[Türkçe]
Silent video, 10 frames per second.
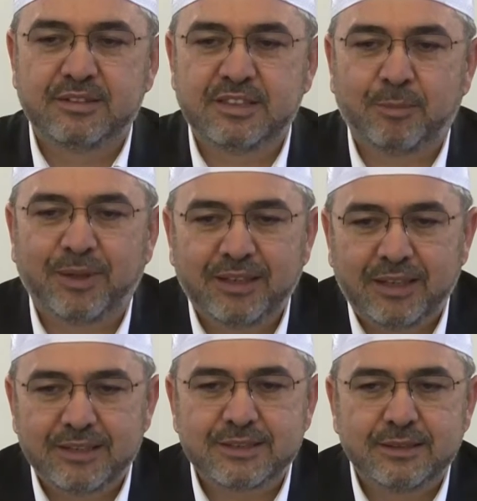zaman
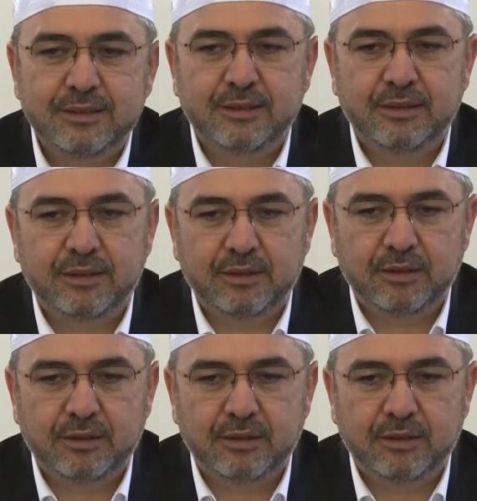gelir, e,